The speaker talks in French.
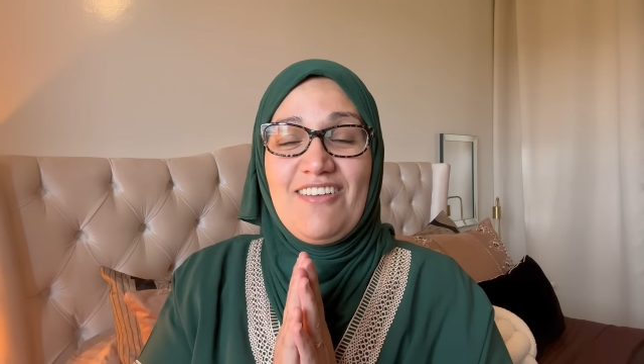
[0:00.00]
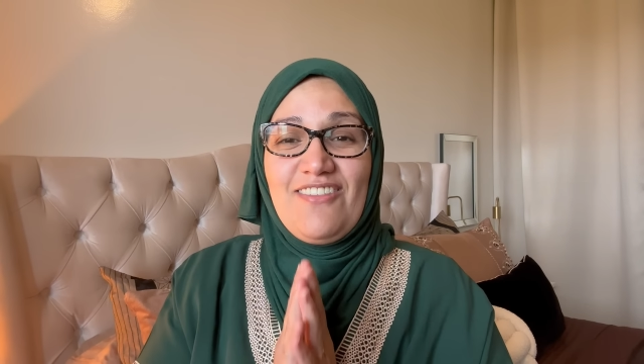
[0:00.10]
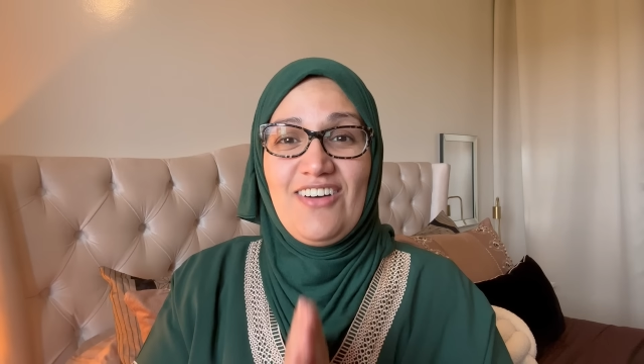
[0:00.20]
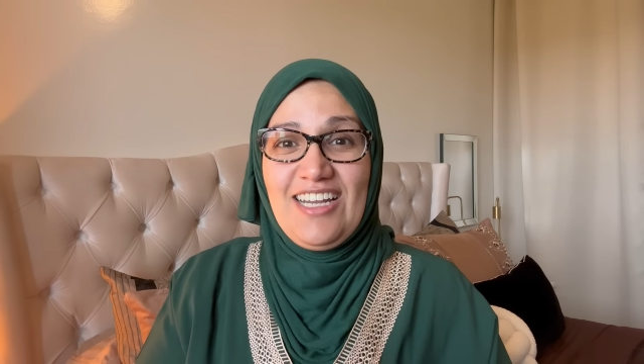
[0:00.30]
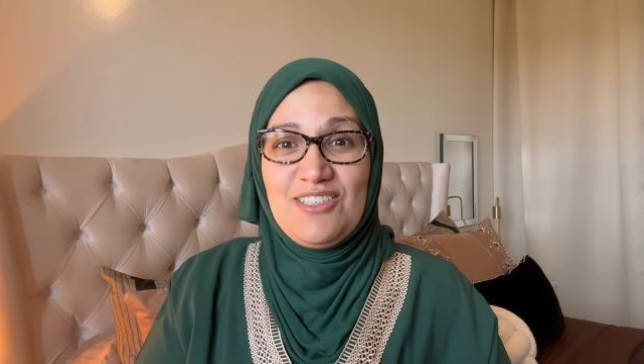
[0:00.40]

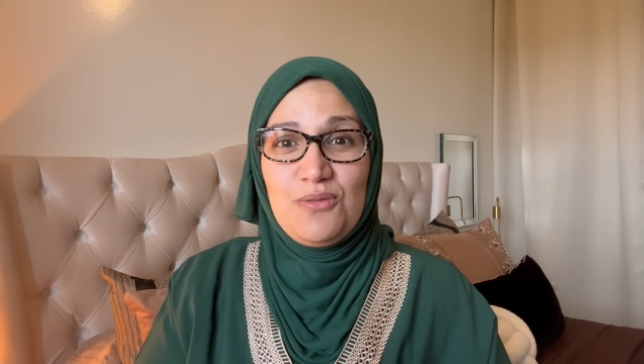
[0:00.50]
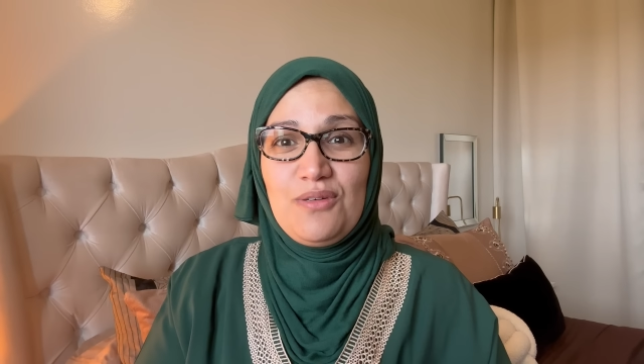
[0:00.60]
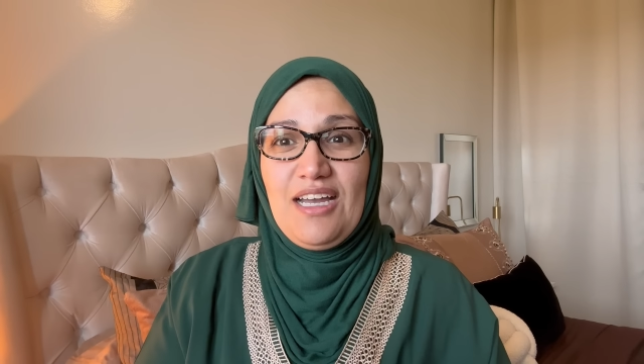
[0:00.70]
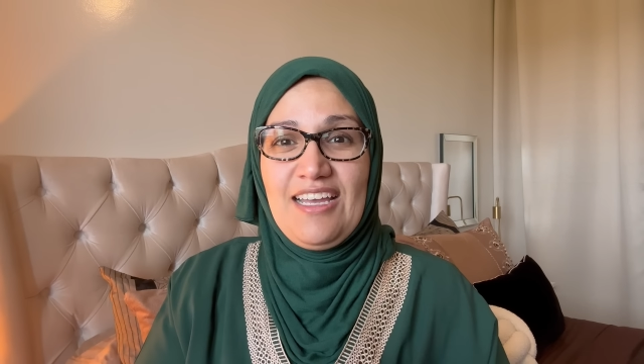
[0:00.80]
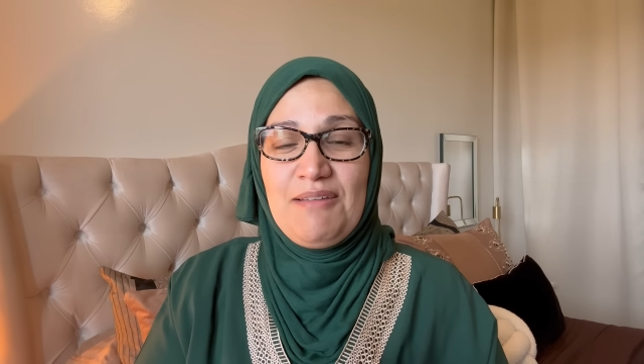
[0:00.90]
Voilà
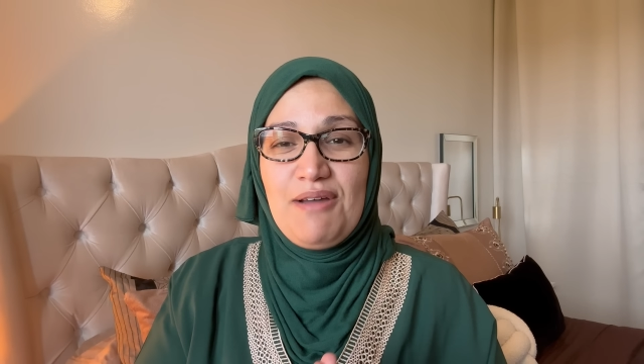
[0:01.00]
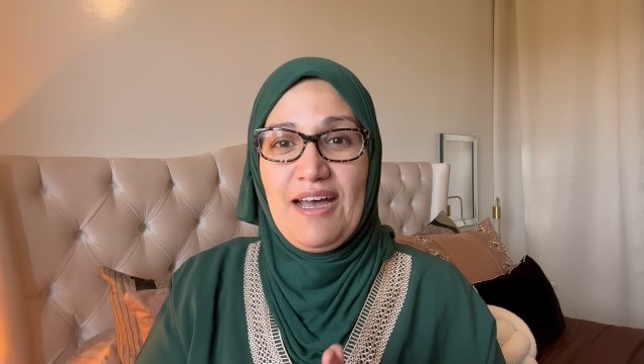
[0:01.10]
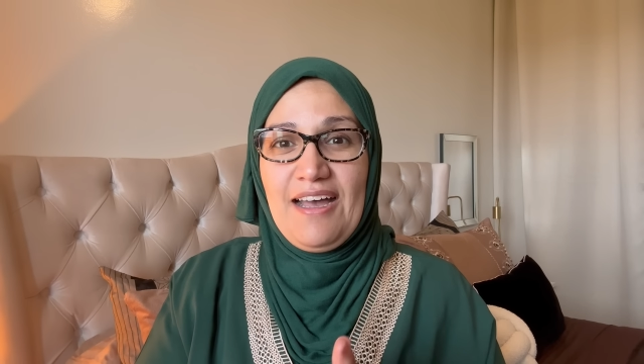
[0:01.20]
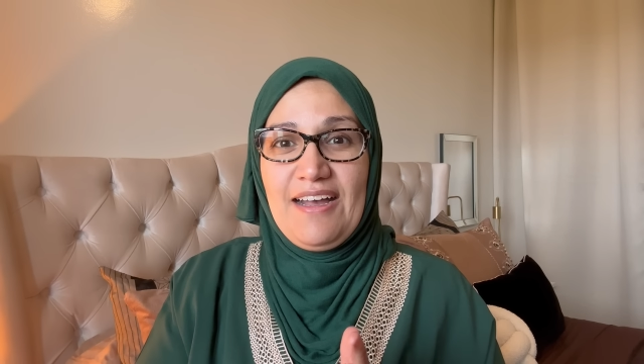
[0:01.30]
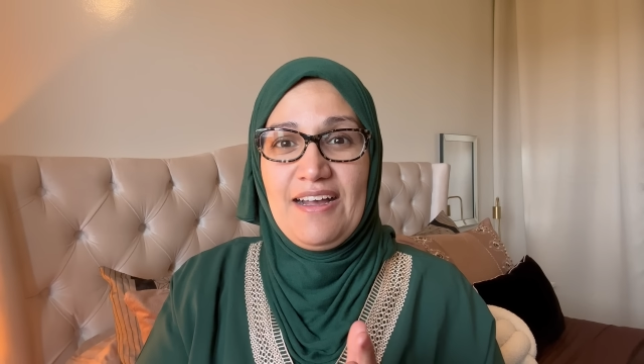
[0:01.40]
tout. Et eh
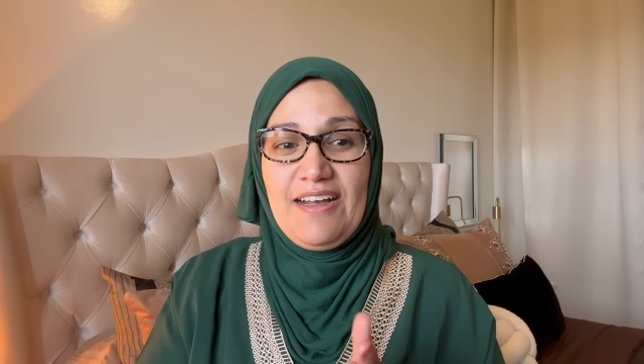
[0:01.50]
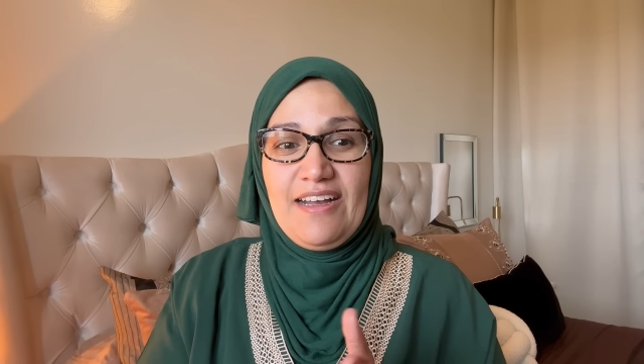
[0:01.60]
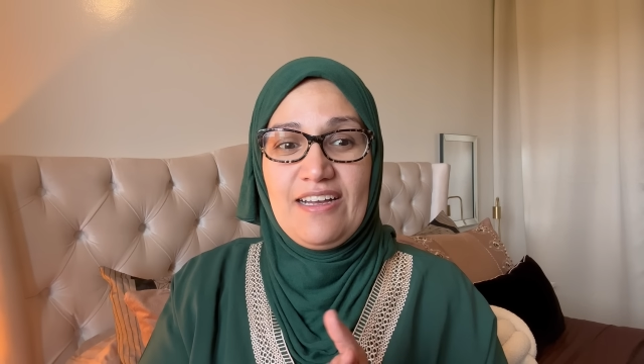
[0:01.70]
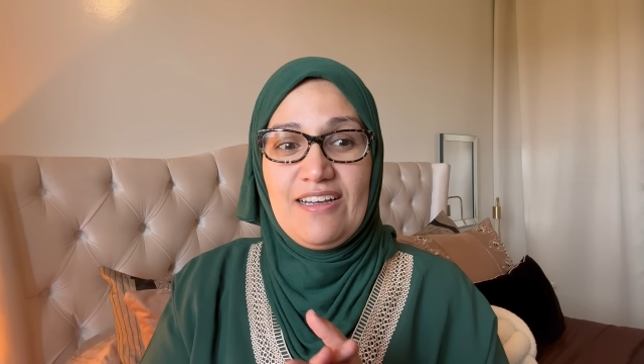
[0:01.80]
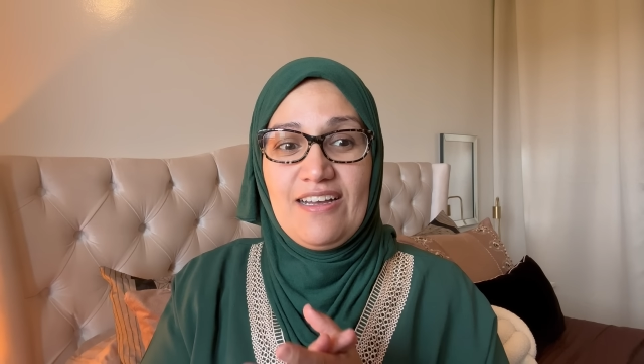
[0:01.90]

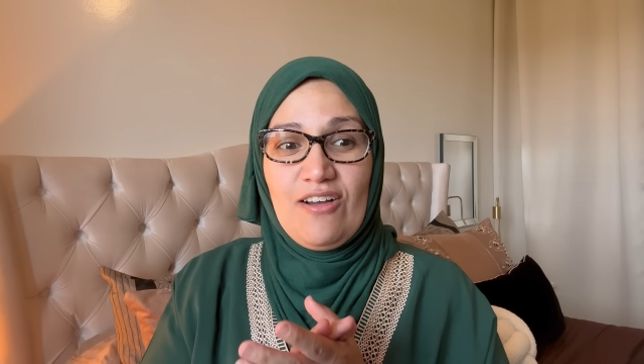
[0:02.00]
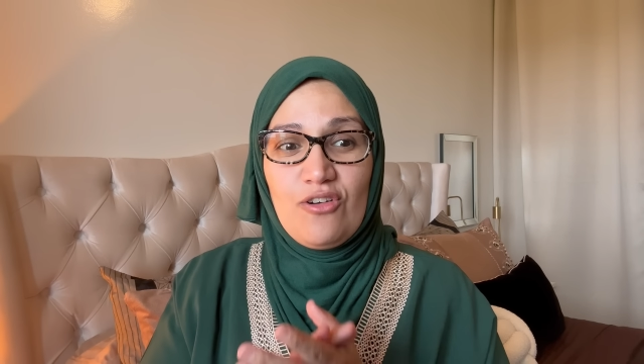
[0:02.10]
ben,